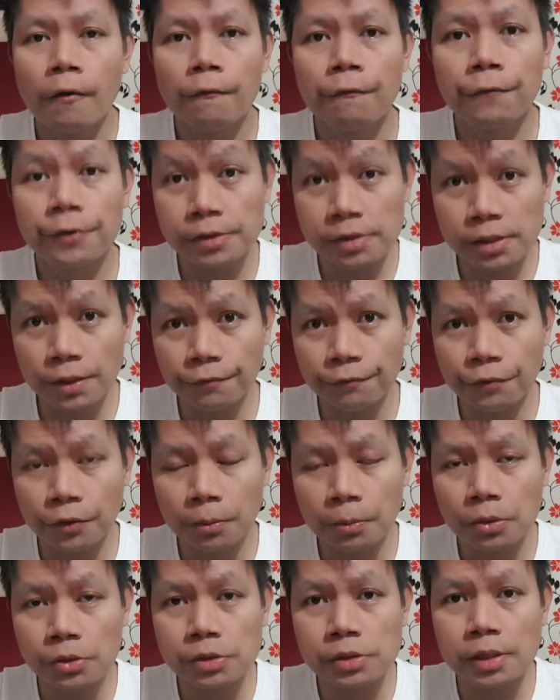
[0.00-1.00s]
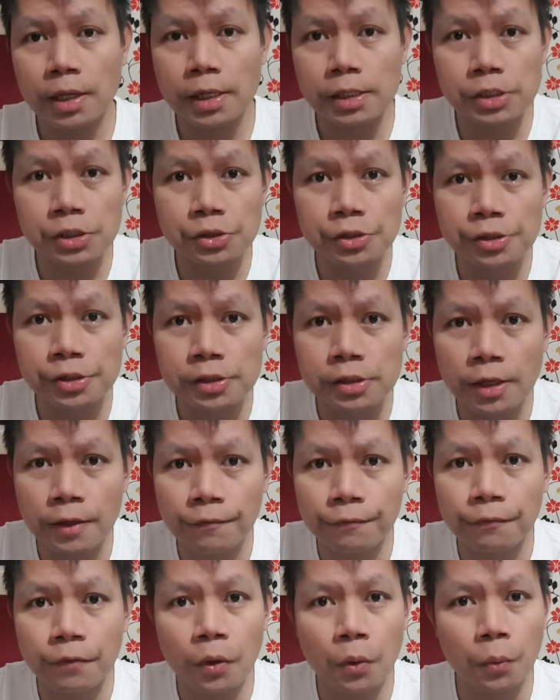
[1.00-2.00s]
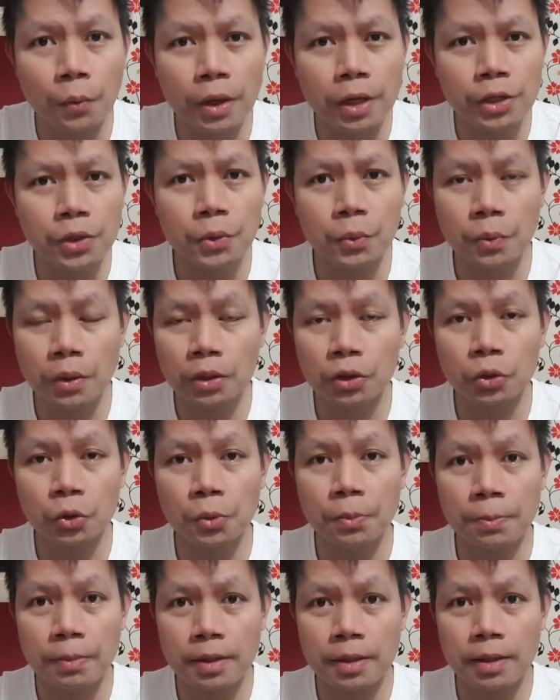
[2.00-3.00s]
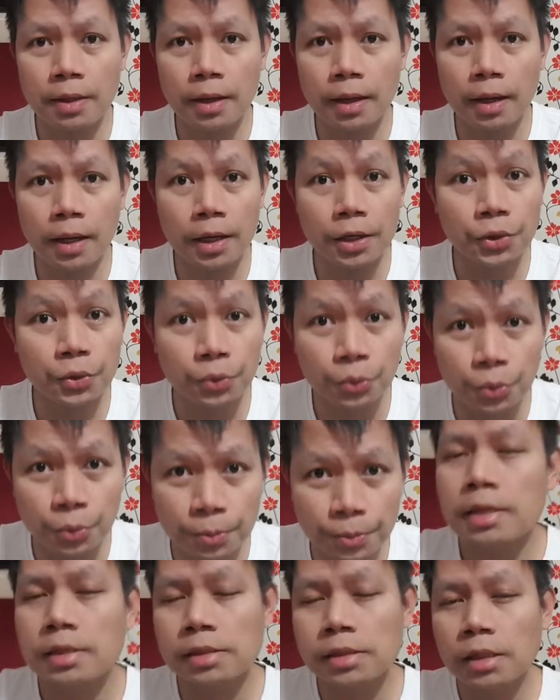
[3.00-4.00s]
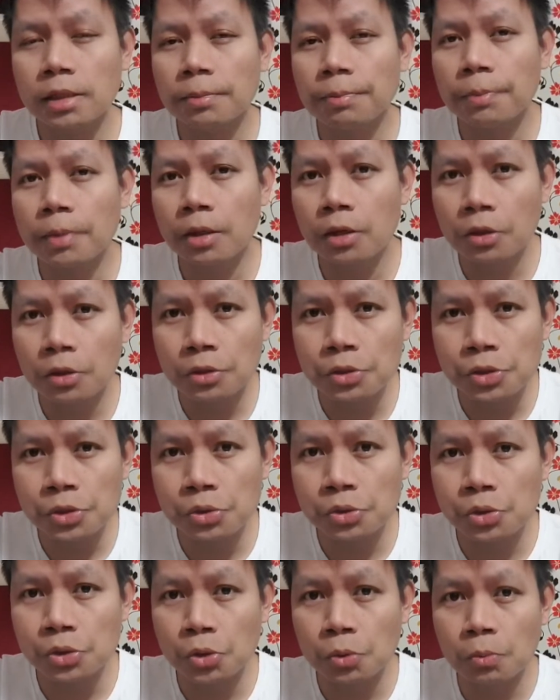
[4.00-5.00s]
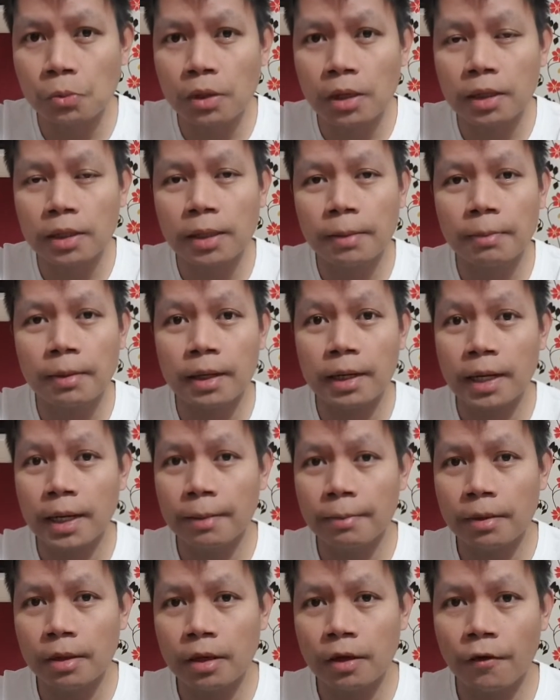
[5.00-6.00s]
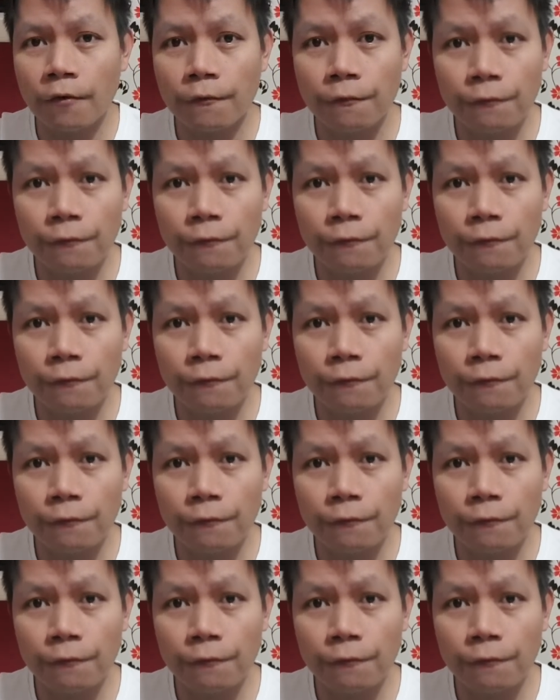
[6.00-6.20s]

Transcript: First and foremost, ask yourself why you want to be a YouTuber. Is it because gusto mo lang na maraming